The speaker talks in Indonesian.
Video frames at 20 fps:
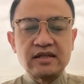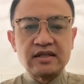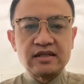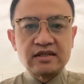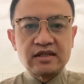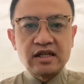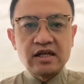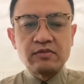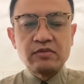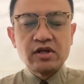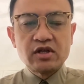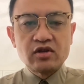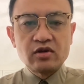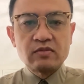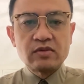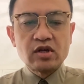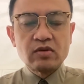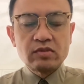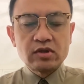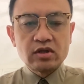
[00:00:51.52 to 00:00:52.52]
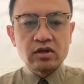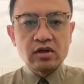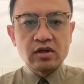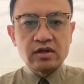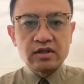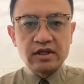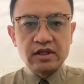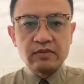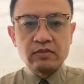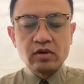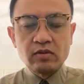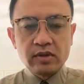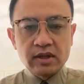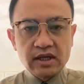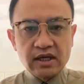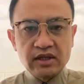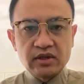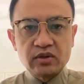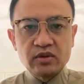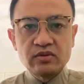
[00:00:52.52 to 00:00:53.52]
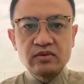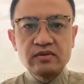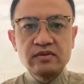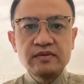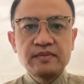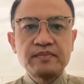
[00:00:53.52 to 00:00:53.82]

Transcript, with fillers: Assalamualaikum warahmatullahi wabarakatuh.